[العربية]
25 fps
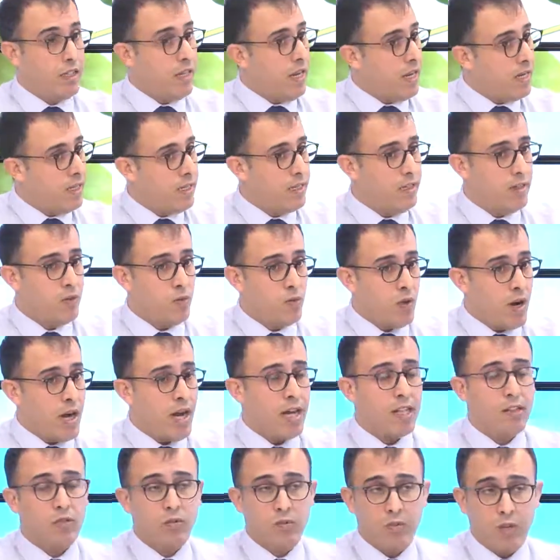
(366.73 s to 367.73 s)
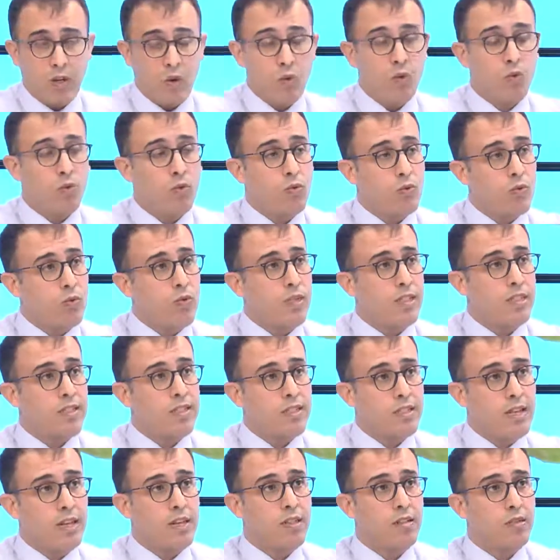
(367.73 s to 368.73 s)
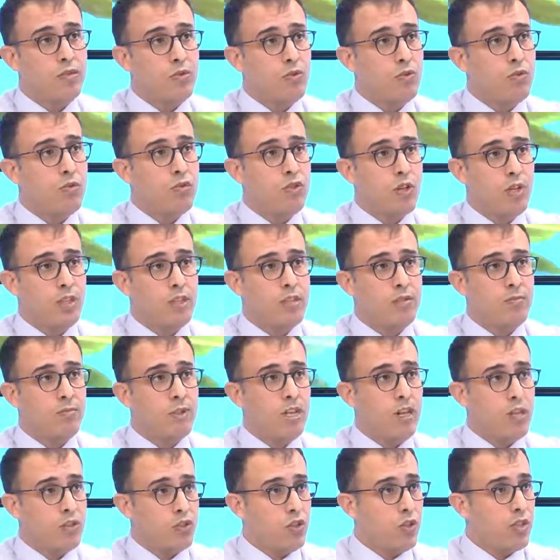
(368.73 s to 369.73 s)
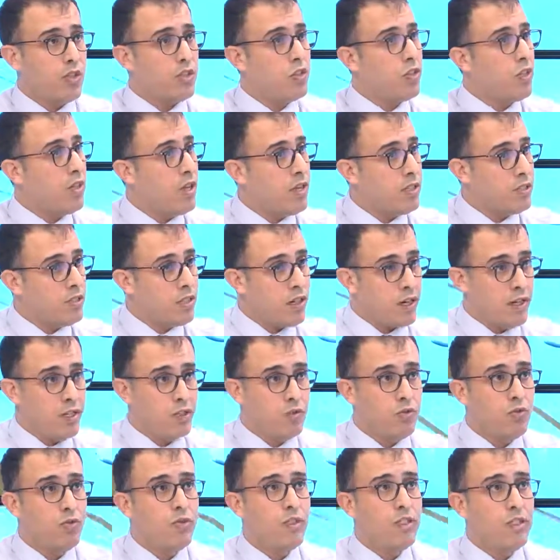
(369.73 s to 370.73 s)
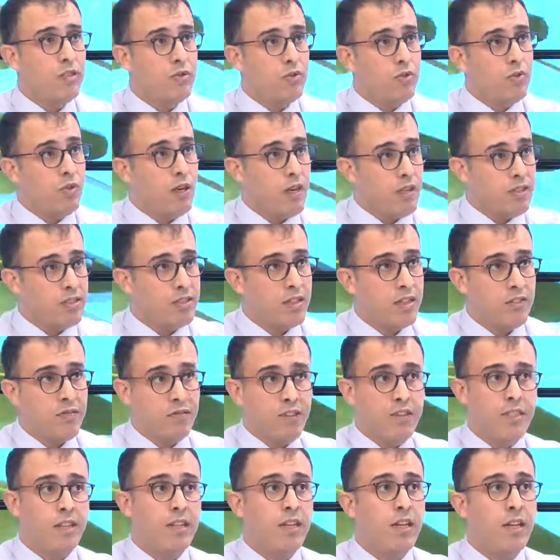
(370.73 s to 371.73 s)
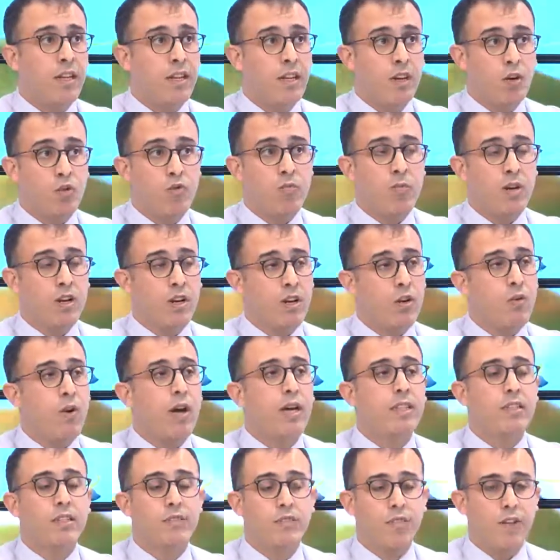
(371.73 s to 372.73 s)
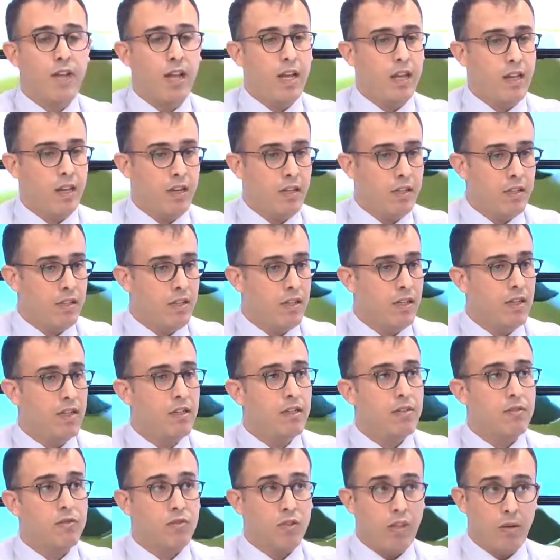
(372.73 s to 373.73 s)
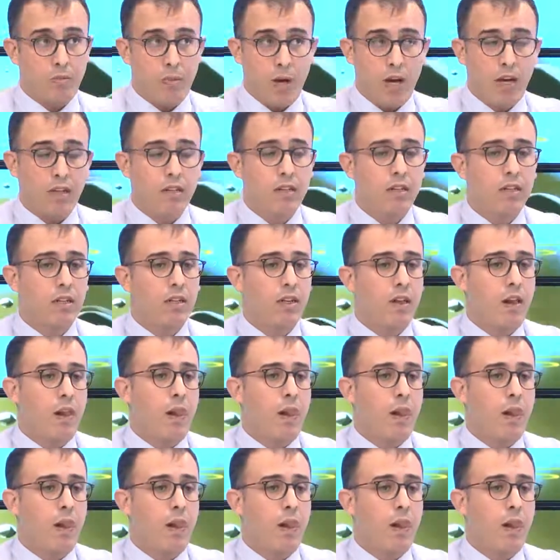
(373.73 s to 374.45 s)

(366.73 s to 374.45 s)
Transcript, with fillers: يعني واحد كل إنسان كل شخص من 10 أشخاص راح يكون عنده حصى في الكلى لو مرة واحدة في الحياة أه. طبعا